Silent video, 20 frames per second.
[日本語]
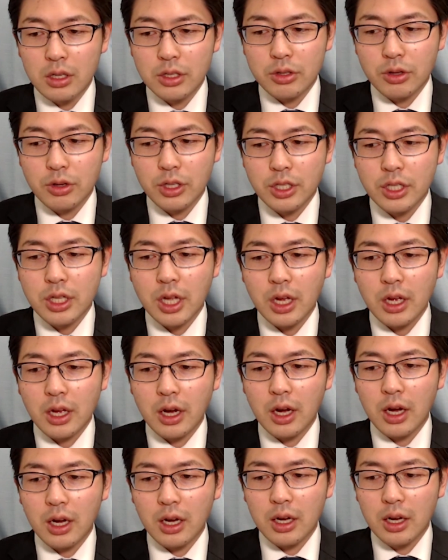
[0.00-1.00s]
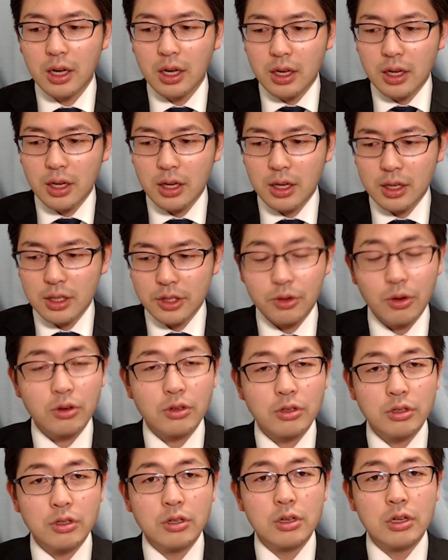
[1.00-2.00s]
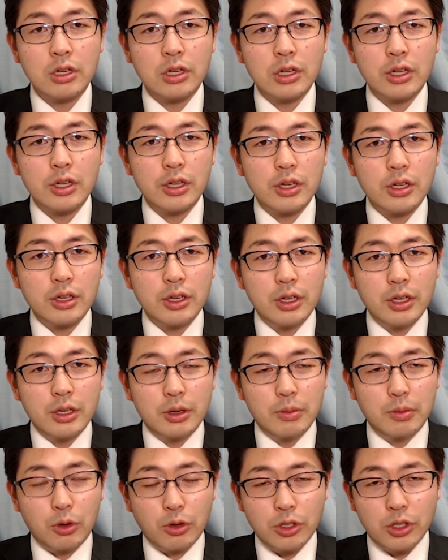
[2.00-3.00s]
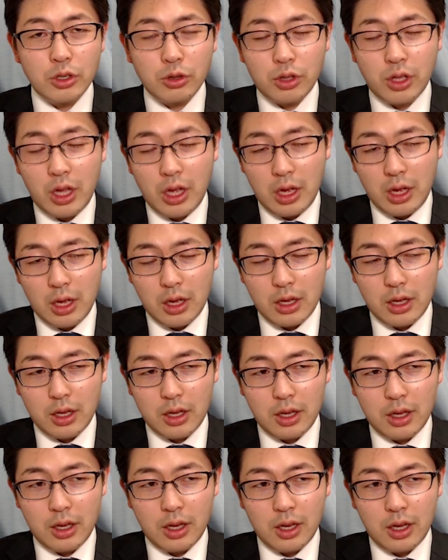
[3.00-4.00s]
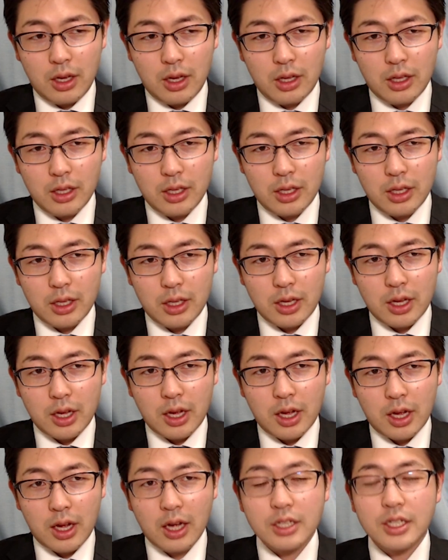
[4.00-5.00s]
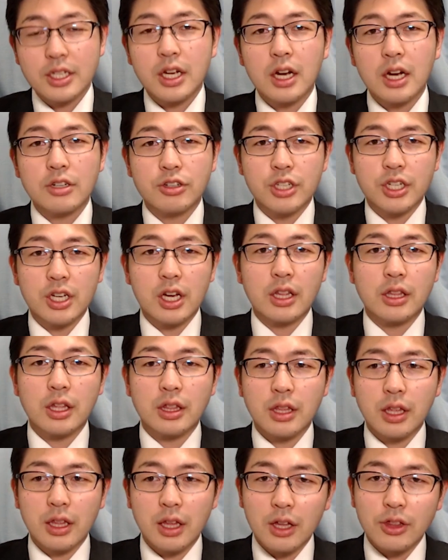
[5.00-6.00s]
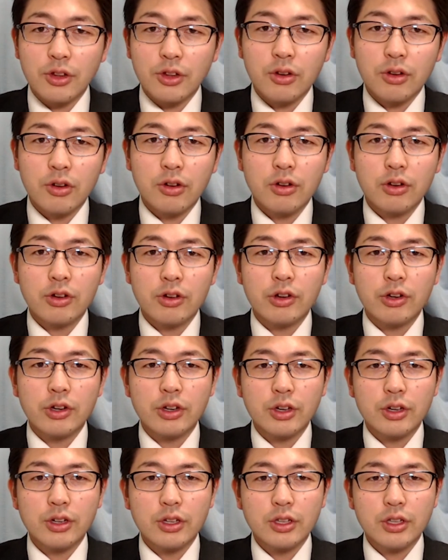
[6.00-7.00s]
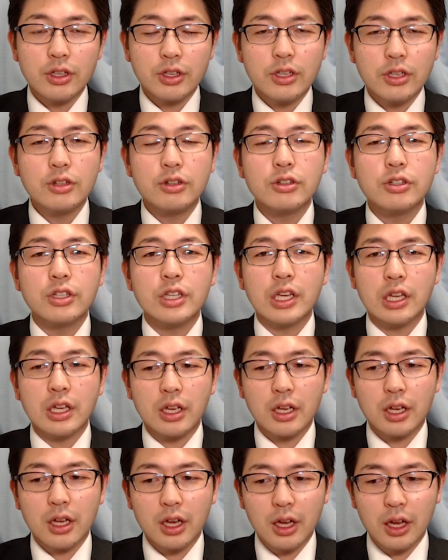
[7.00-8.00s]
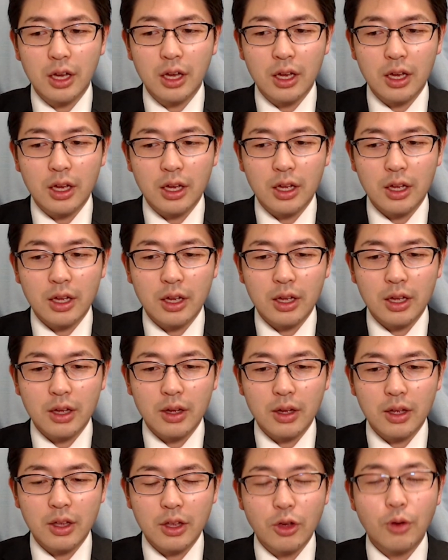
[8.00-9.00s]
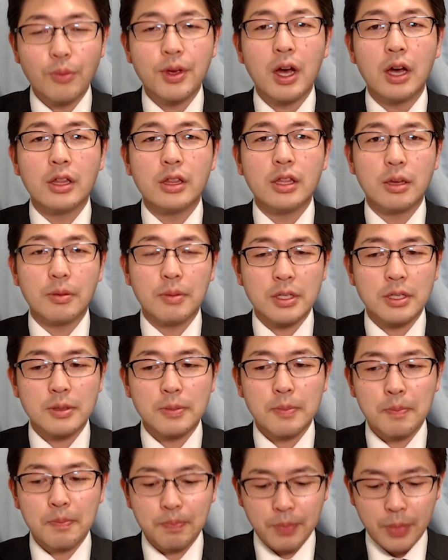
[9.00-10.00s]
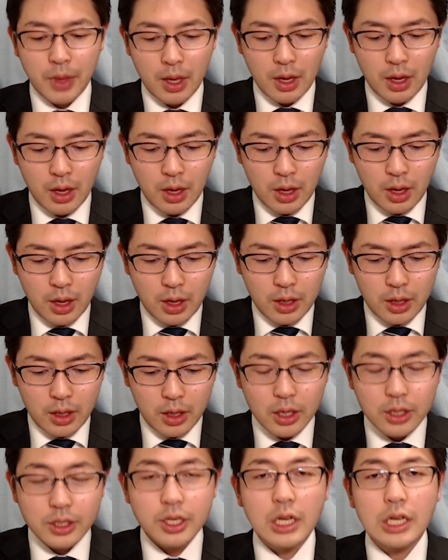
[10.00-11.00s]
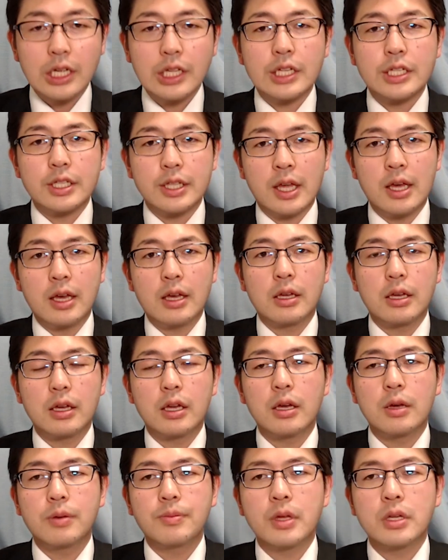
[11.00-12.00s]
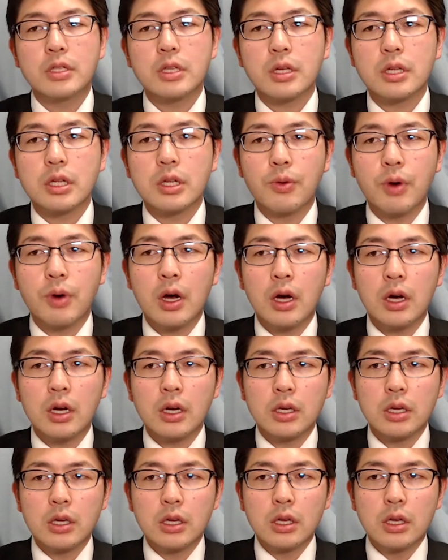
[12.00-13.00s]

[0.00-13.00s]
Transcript: それ自体がすごく僕にとって、えー、価値のある時間だったな、というふうに、えー、蘇ってきます。えー、ぜひですね、えー、皆さんには、